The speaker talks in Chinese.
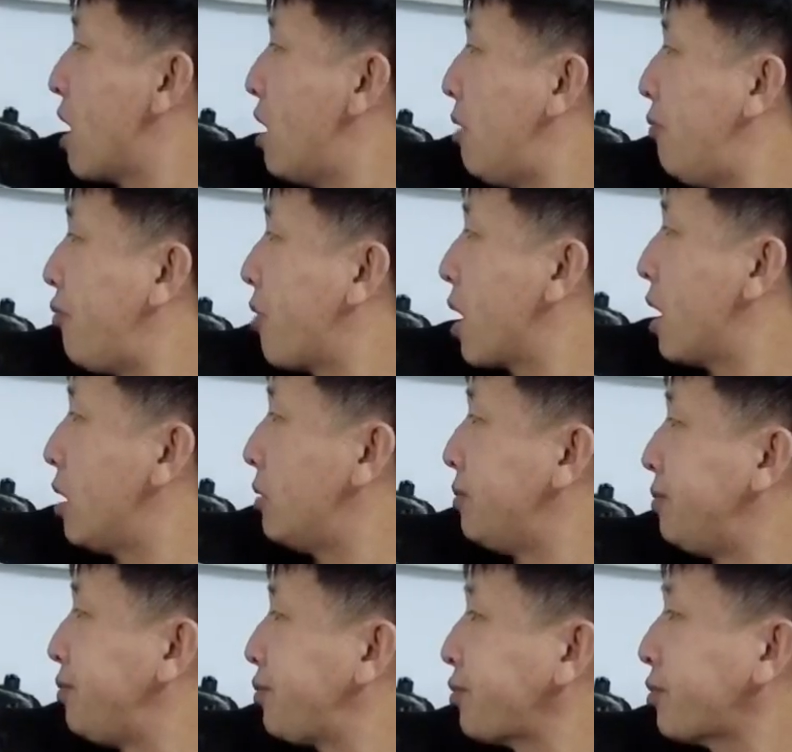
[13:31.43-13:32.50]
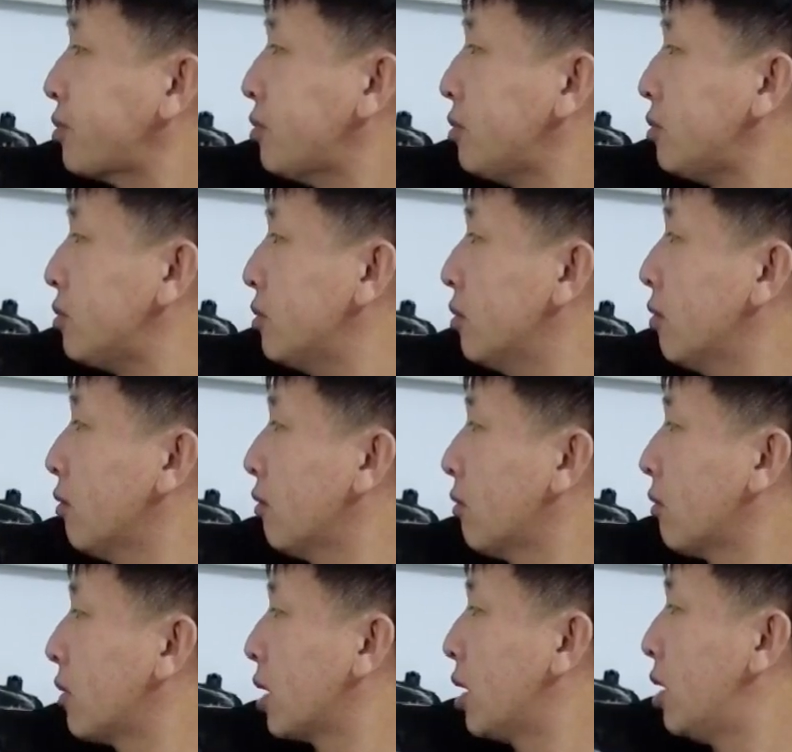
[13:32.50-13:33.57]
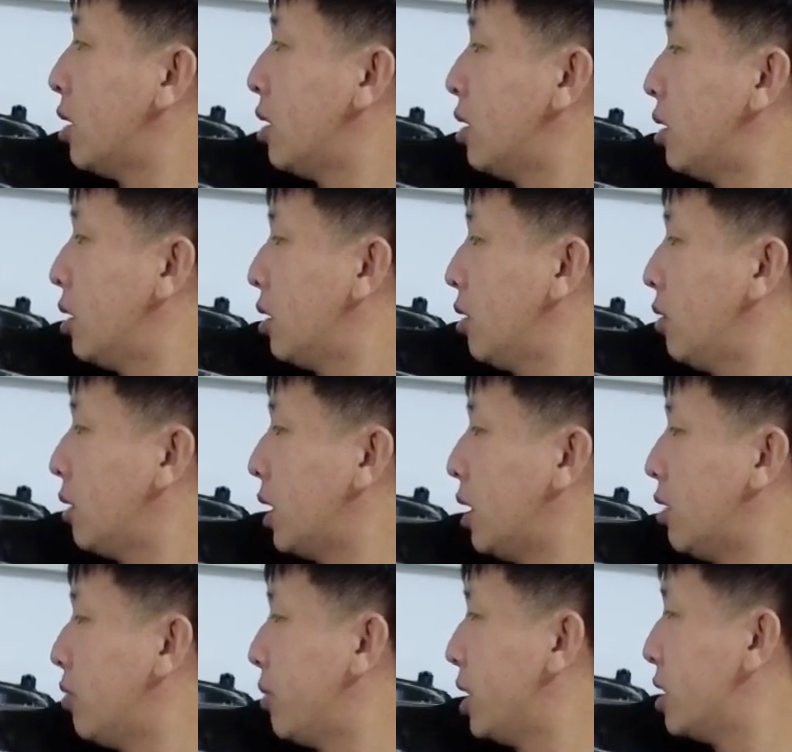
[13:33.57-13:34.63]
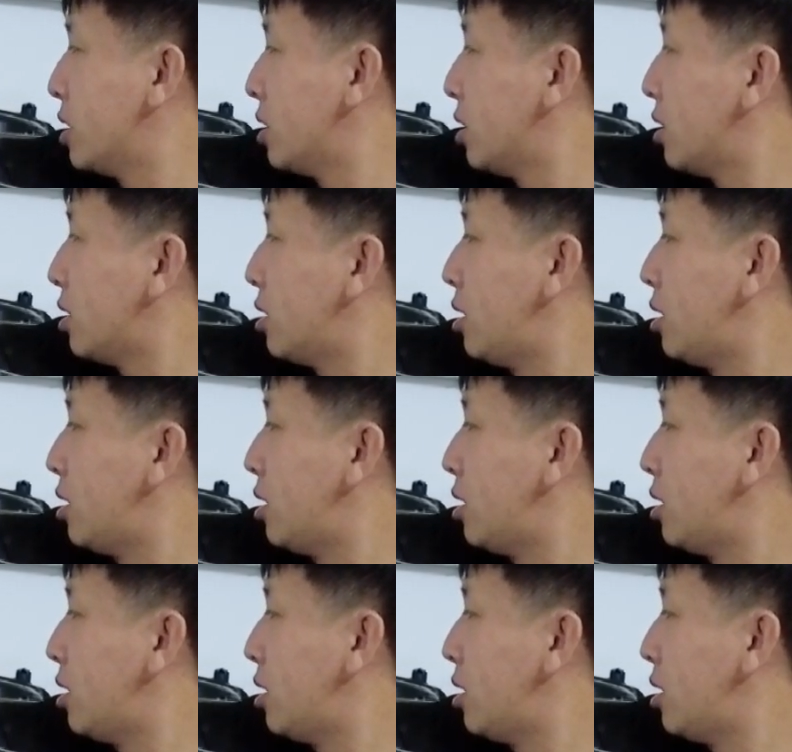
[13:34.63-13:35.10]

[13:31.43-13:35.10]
你在干什么啊？又来后面这里。